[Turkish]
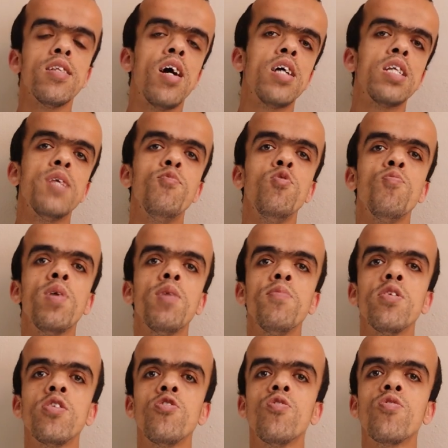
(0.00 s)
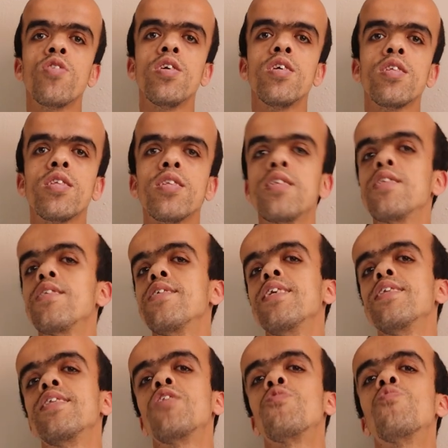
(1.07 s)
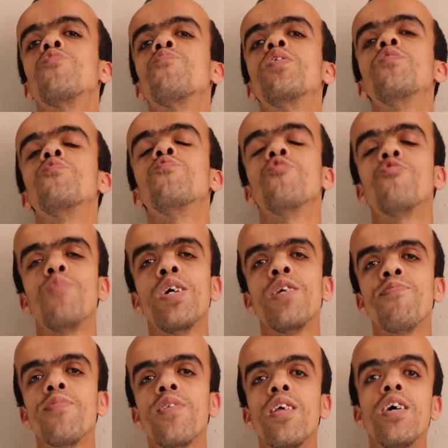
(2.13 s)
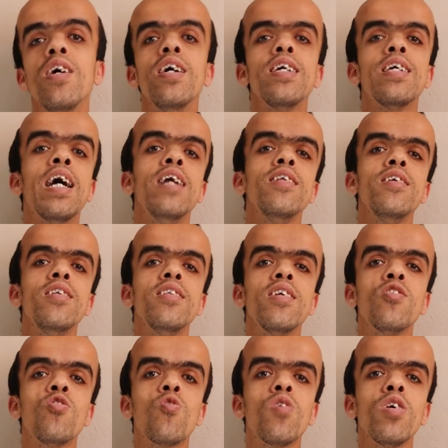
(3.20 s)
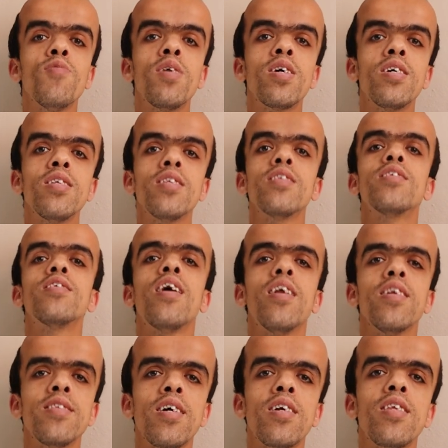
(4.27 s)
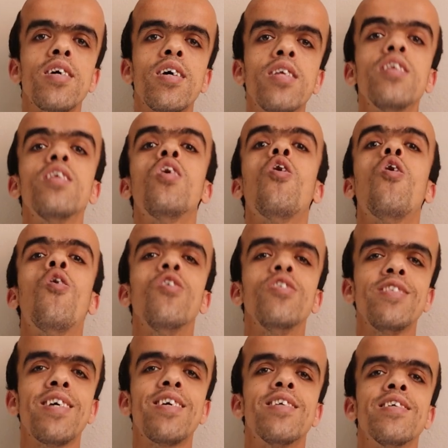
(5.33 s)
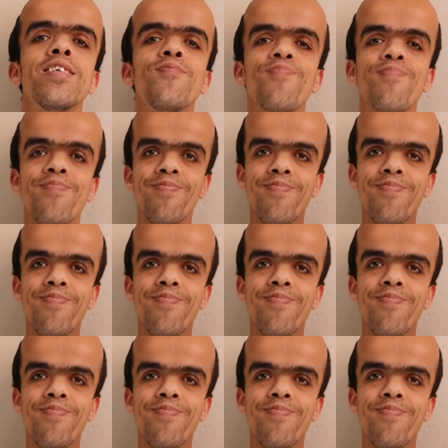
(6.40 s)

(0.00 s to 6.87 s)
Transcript: Daha da büyümemi istiyorsanız destek olmayı unutmayın. Kendinize çok iyi bakın. Sağlıcakla kalın. Hoşçakalın.